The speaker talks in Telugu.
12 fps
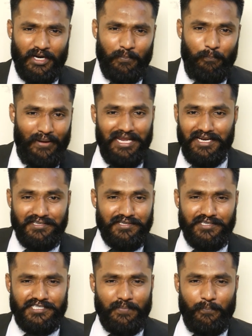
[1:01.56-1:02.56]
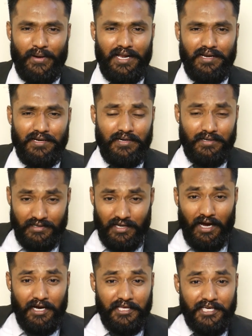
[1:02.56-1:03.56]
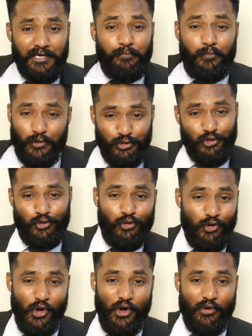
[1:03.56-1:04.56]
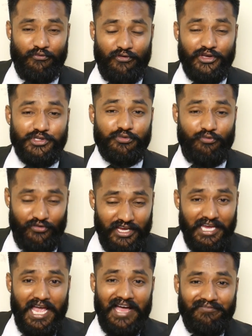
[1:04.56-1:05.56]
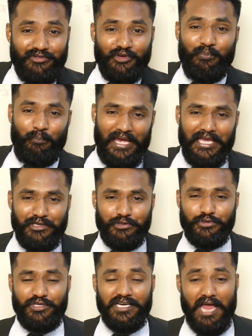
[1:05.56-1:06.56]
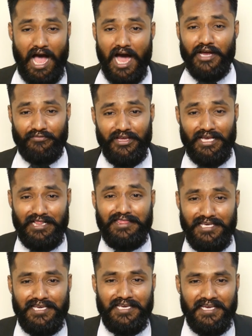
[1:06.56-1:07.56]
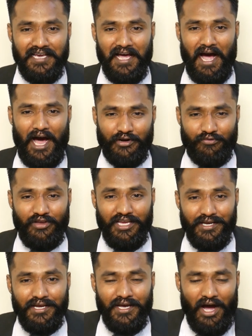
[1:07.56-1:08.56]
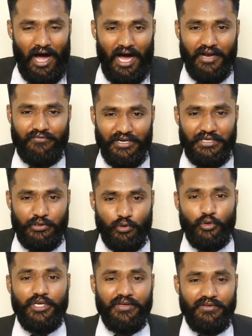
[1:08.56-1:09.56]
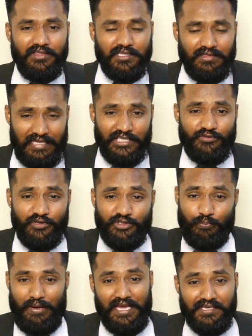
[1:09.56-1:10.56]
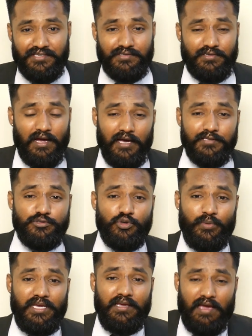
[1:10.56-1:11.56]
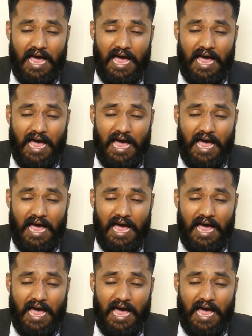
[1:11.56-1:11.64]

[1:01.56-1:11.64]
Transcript: మన పేరెంట్స్కి చెప్పడానికి ముందు ఫస్ట్ వీ హ్యావ్ టు మేక్ షూర్ దట్ ఆర్ వీ హెల్దీ ఆర్ వీ ఆర్ వీ డూయింగ్ ద థింగ్స్ విచ్ మేక్స్ హర్స్ టు బీ